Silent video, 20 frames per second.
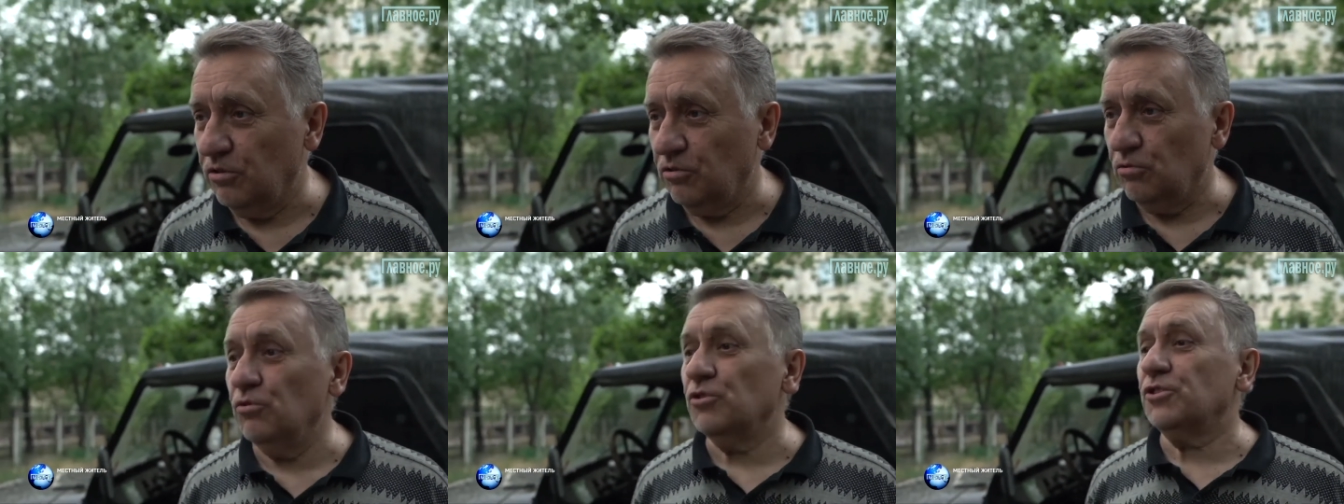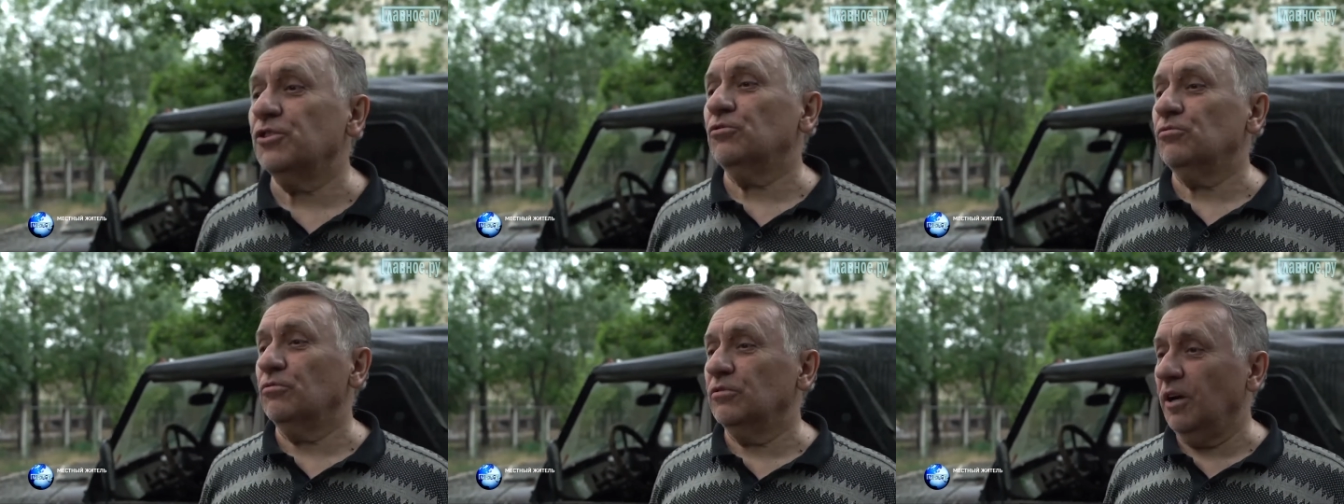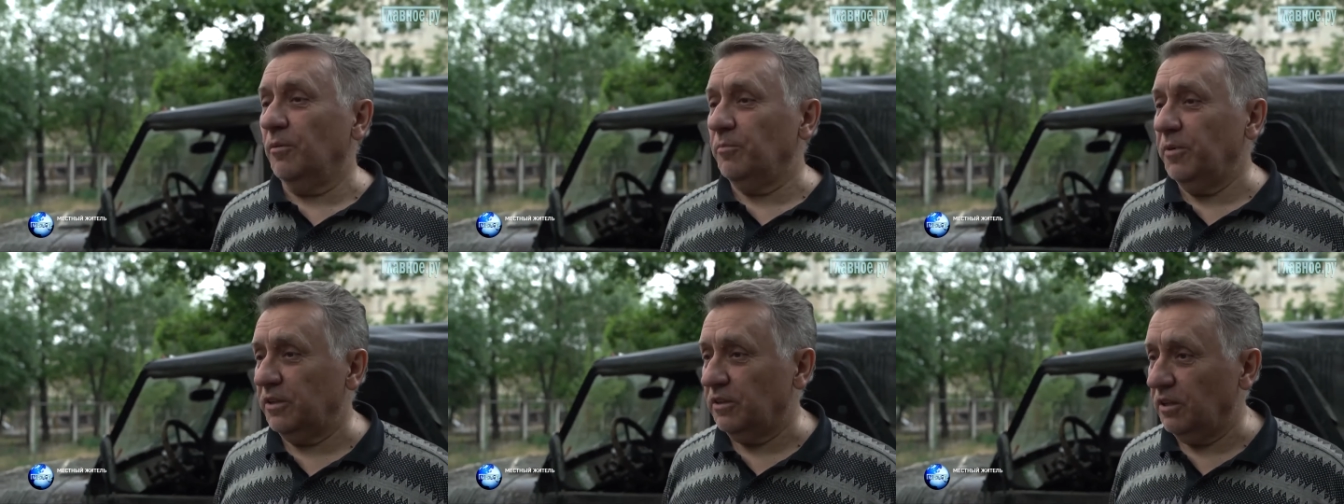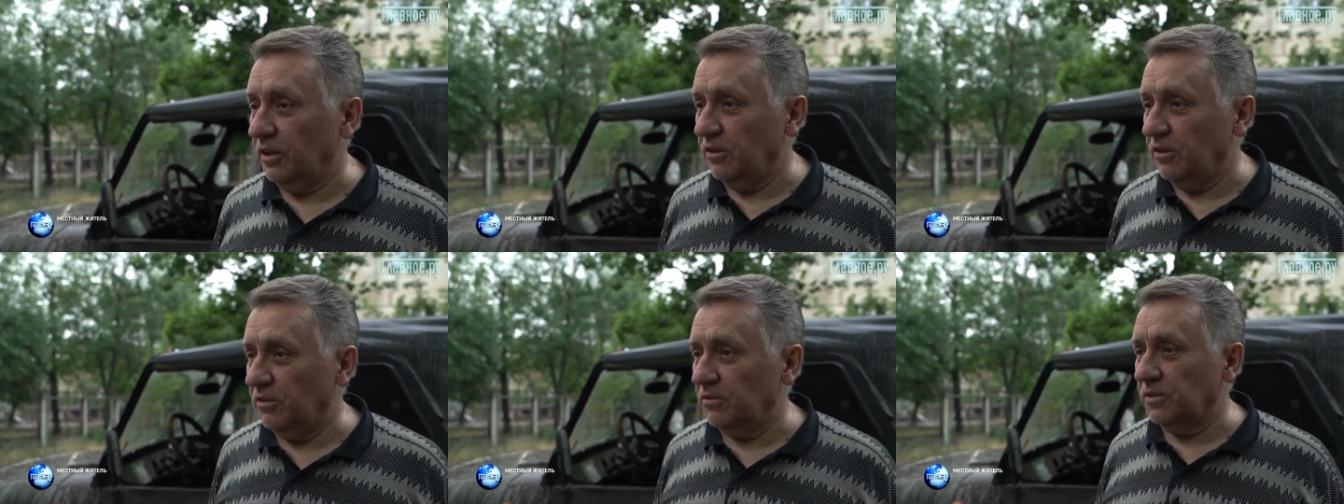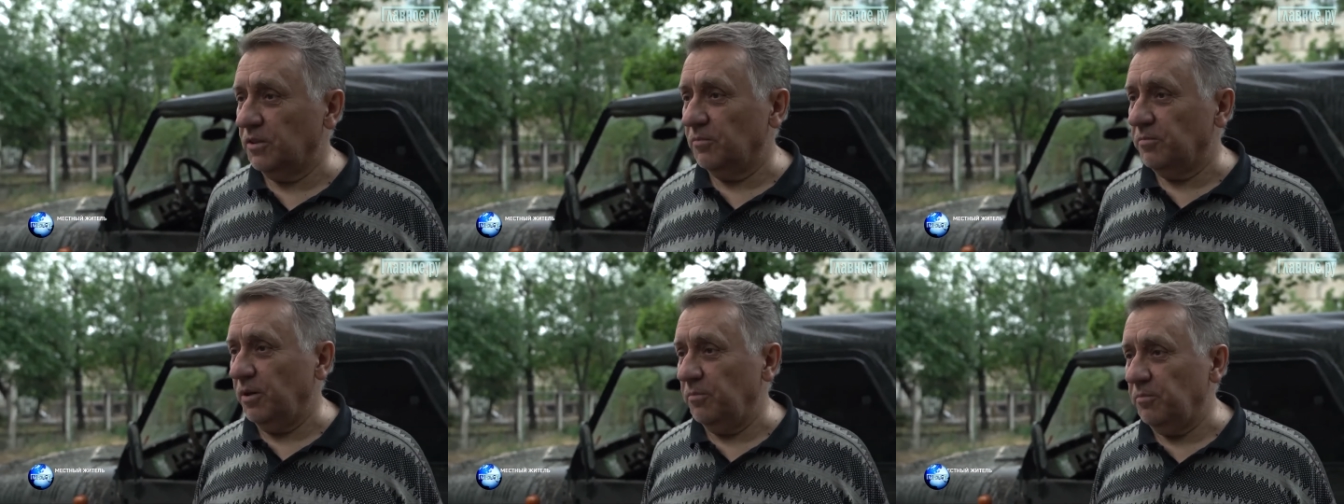тоже туда
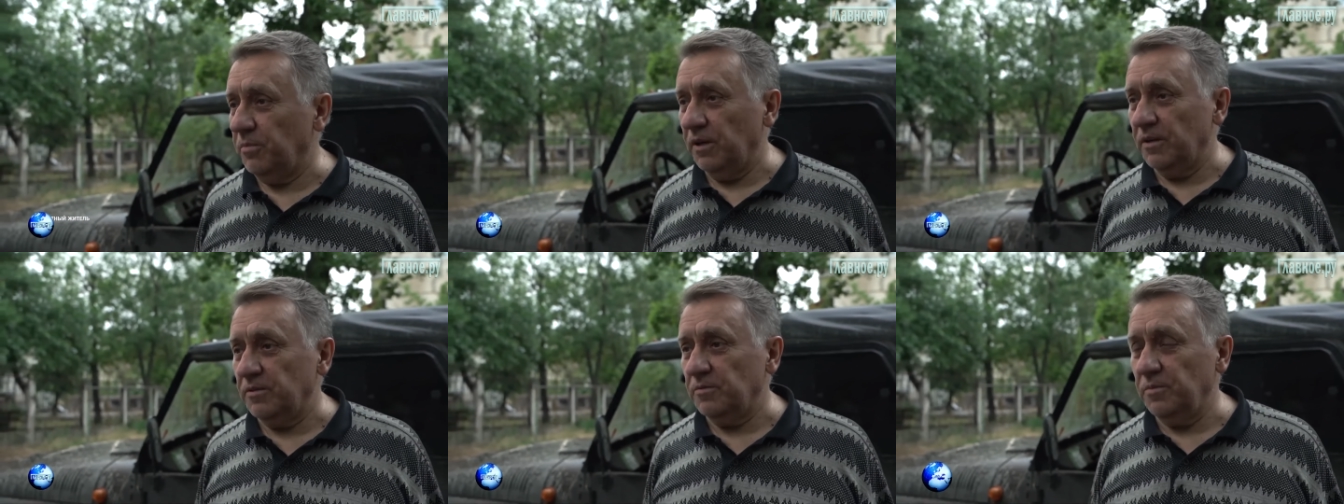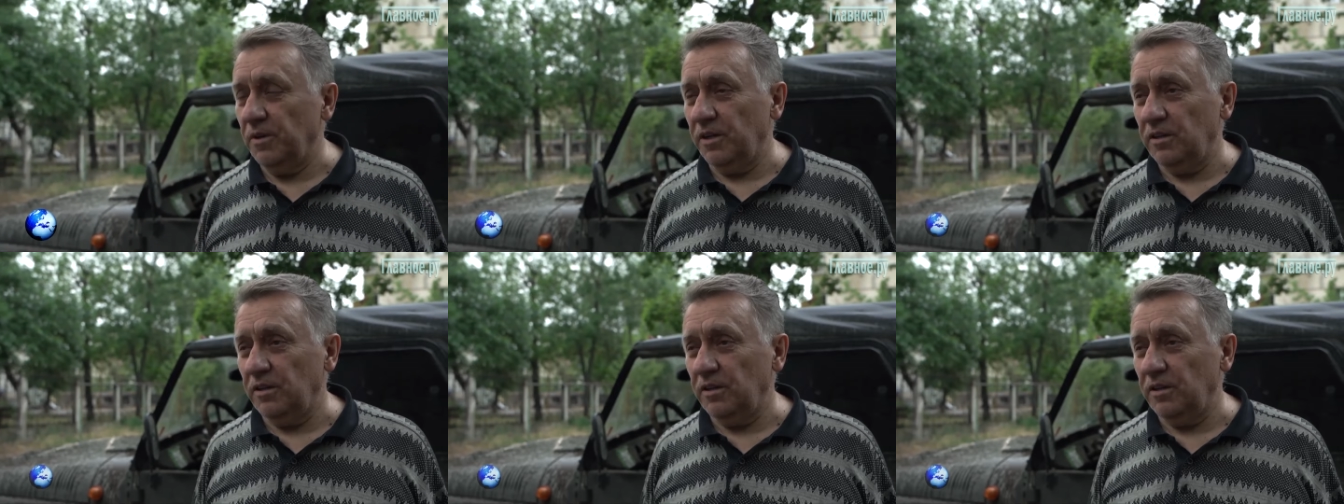пытаются попасть.